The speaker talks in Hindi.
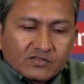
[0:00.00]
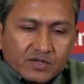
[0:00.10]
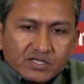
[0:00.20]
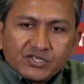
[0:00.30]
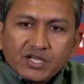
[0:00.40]
एज
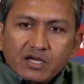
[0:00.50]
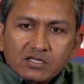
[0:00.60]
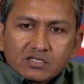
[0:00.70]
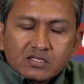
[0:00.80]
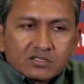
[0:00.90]
फार एज
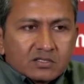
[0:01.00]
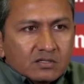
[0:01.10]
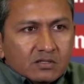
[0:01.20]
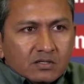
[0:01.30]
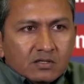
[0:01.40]
शिखर इज
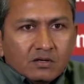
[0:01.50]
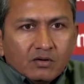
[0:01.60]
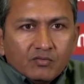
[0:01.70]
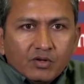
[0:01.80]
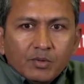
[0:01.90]
कंसर्न
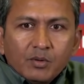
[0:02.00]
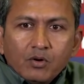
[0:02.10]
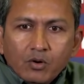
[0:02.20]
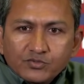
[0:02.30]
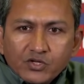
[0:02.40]
विल बी
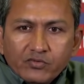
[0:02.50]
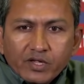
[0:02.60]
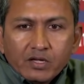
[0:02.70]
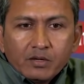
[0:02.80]
ऑब्जर्विंग